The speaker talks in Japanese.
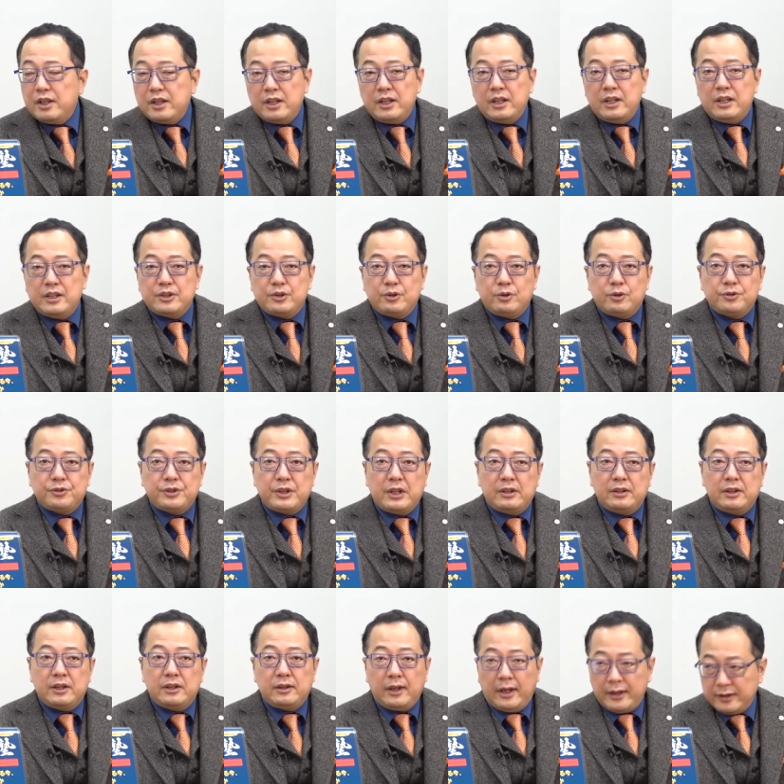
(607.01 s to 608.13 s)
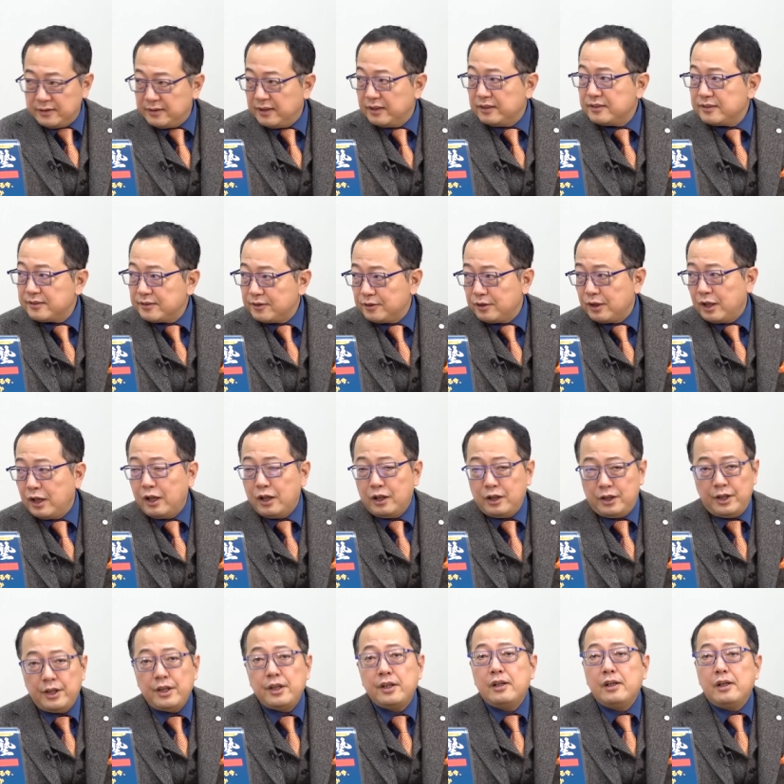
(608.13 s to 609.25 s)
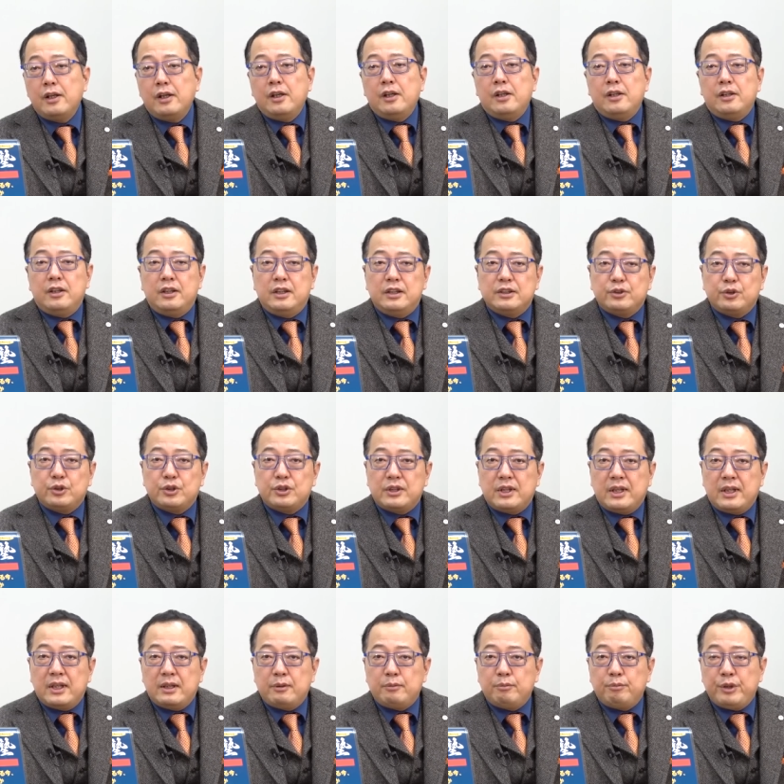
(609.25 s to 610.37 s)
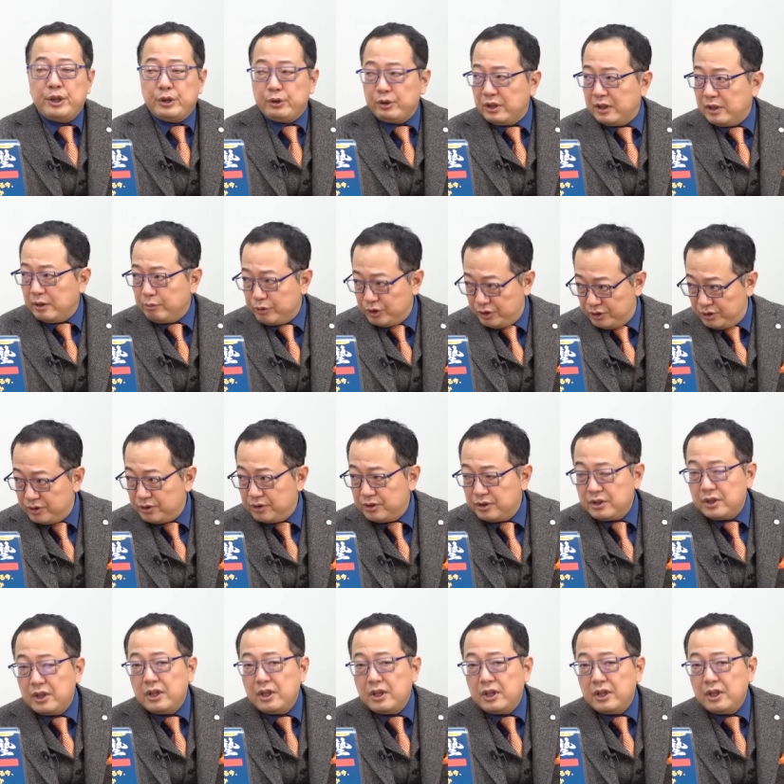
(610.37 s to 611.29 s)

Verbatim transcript: えー、朝鮮で大戦争があり、うん、えー、そしてベトナム